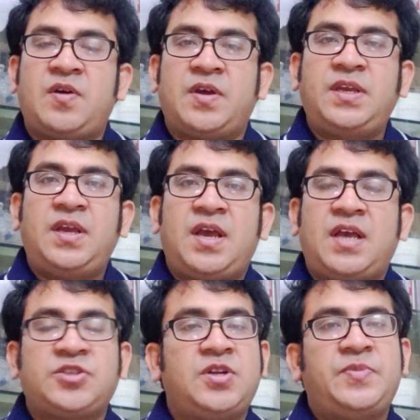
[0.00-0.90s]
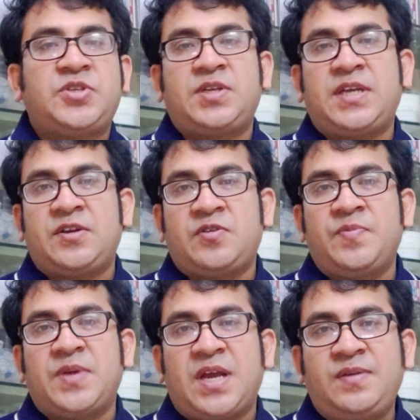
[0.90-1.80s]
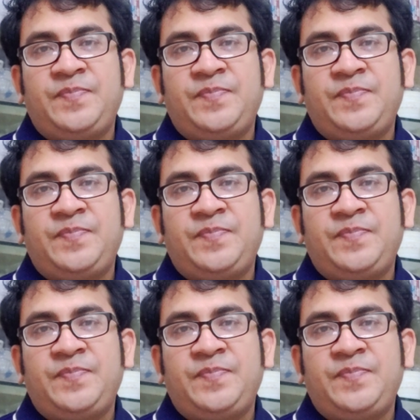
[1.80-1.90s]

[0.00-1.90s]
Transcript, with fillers: হয় আসলে বিষয়টা এরকম না